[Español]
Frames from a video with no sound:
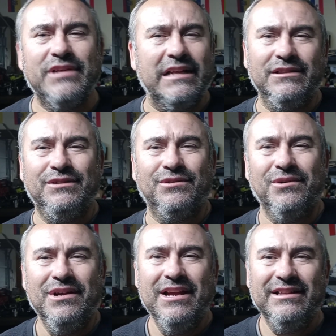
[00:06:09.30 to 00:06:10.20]

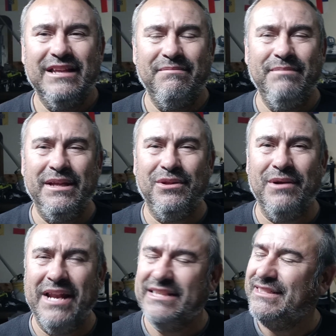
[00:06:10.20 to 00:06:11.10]
Santo, te
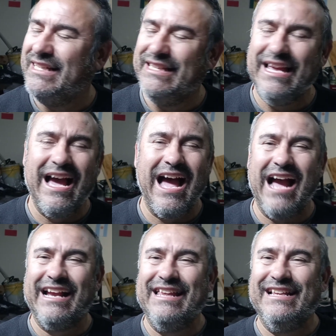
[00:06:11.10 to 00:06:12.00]
invito en este día
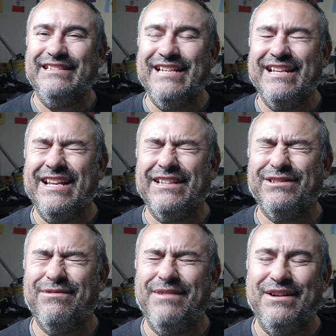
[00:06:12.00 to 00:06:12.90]
a que desciendas
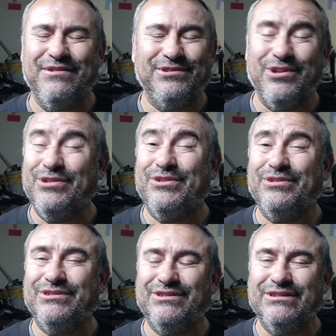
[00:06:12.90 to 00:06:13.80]
sobre
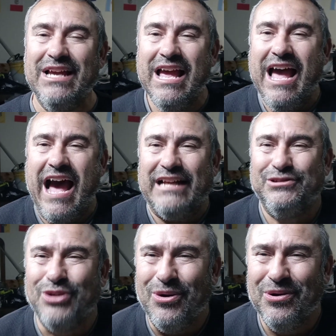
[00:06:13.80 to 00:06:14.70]
nosotros
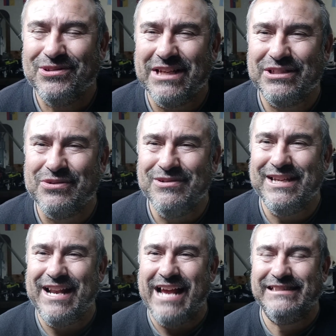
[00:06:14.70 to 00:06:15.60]
a todos los que
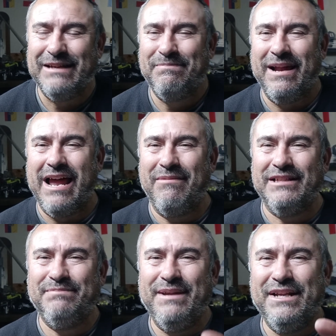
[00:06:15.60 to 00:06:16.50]
escuchen esta palabra,
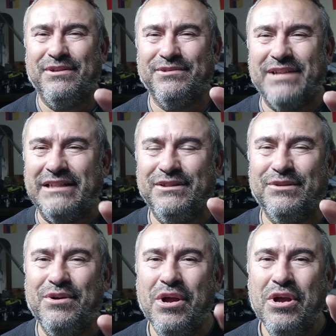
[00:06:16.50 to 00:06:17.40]
Espíritu
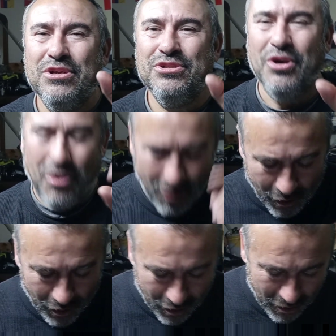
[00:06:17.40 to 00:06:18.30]
Santo, yo
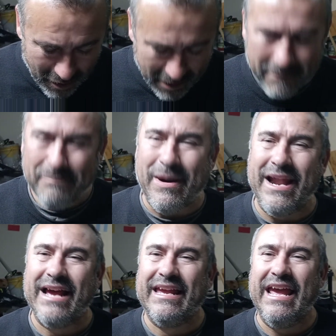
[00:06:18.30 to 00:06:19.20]
oro
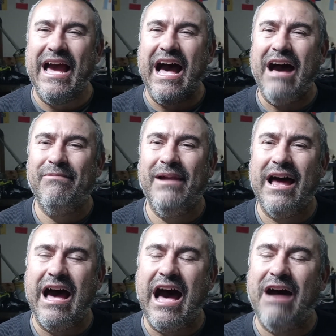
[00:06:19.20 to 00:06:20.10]
para que
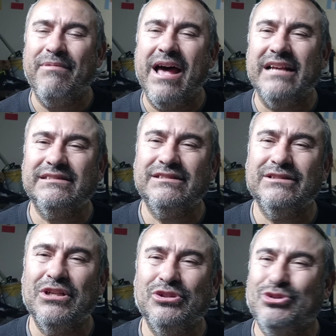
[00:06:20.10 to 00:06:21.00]
habla,
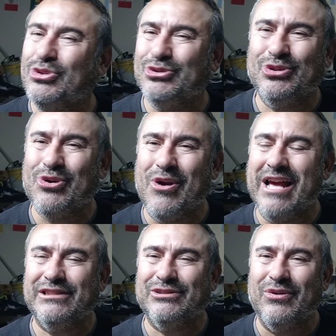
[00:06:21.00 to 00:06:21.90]
sus
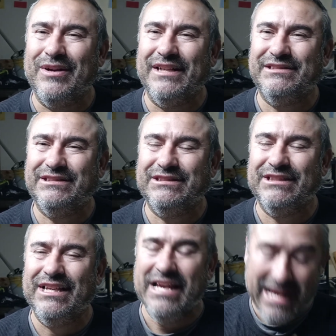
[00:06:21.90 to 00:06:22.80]

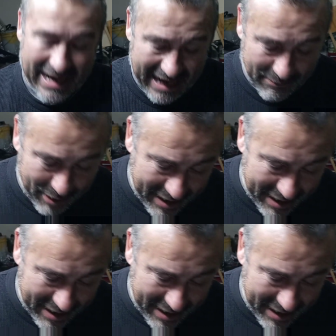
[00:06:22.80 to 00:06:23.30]
corazones. Le